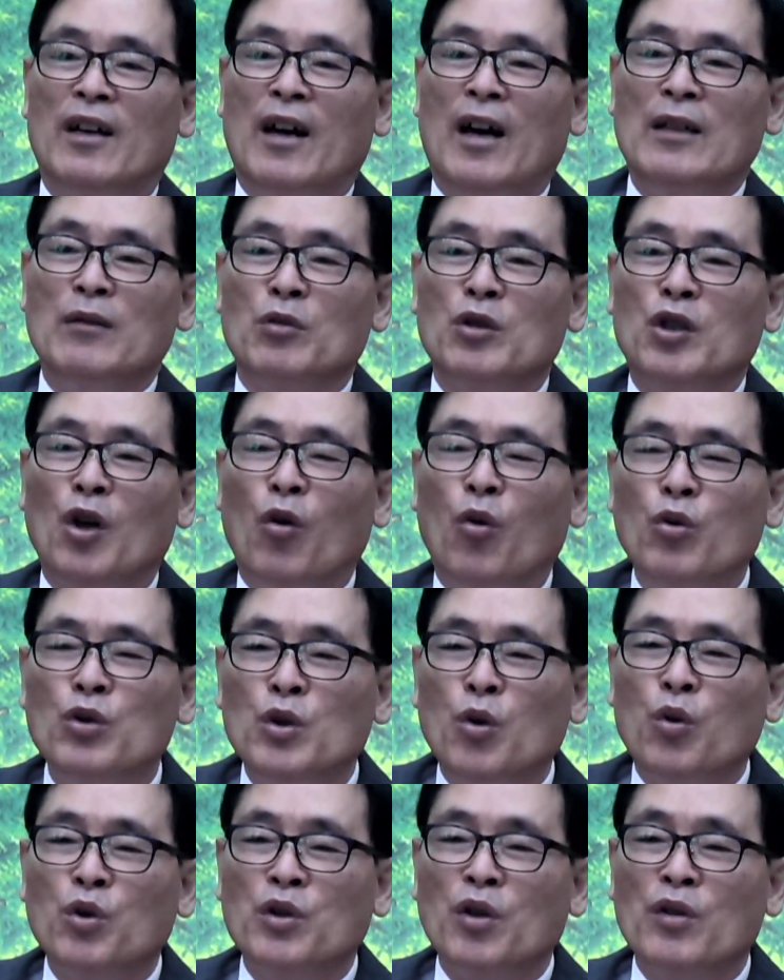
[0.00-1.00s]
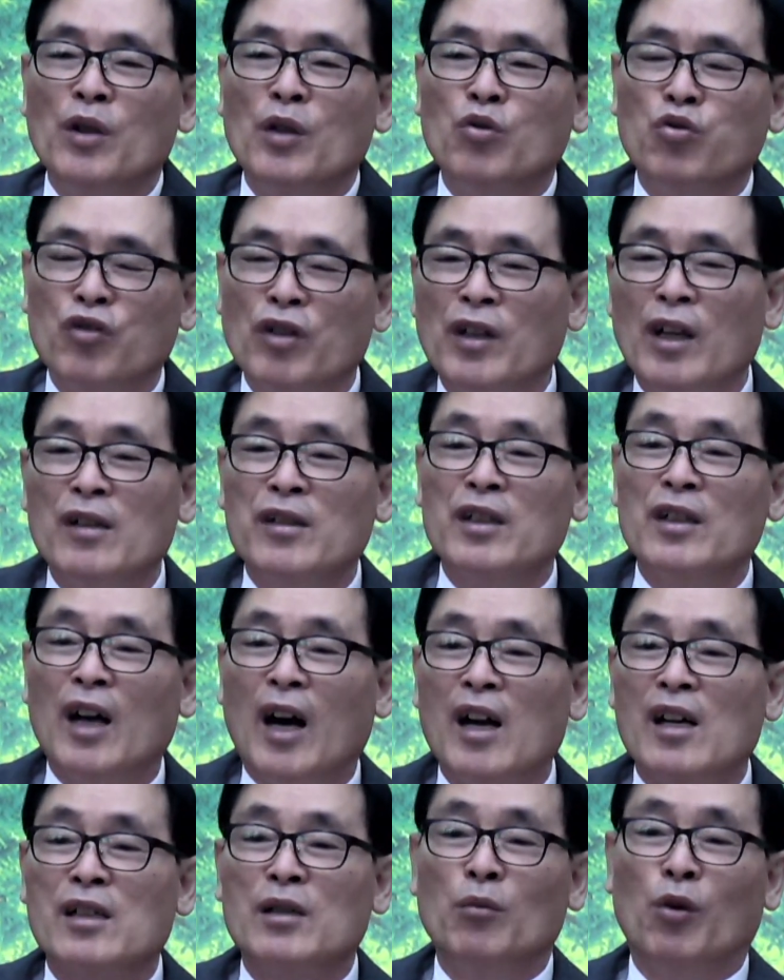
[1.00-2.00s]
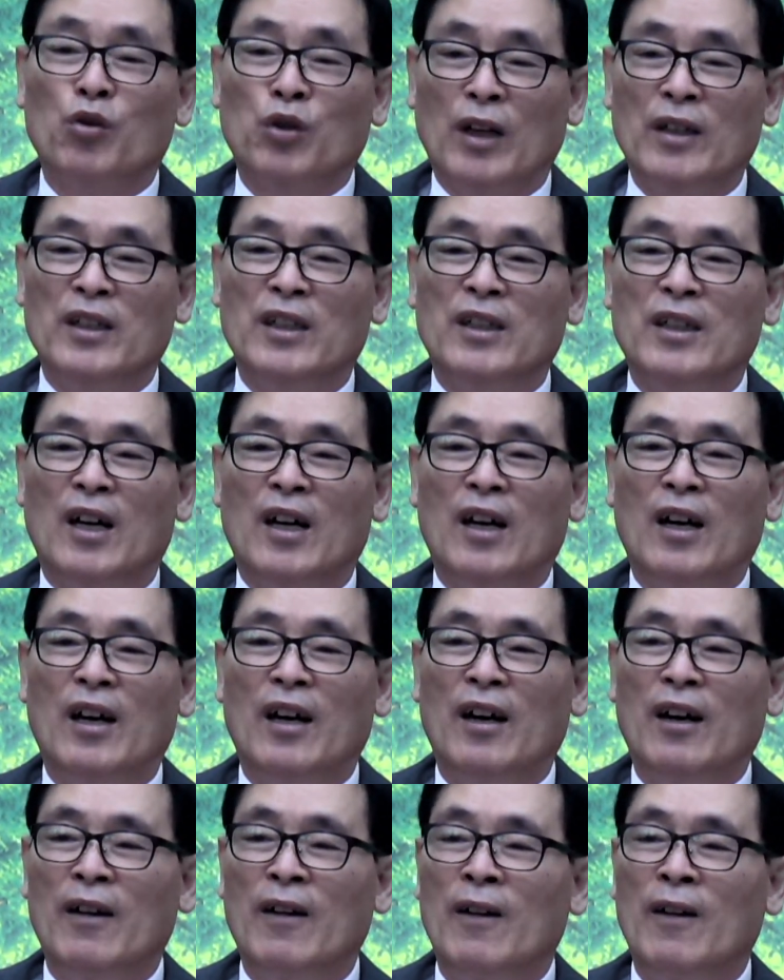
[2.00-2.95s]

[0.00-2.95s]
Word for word: 아니면 겨울이 오기 전에 죽게 될지 를 알지 못하니까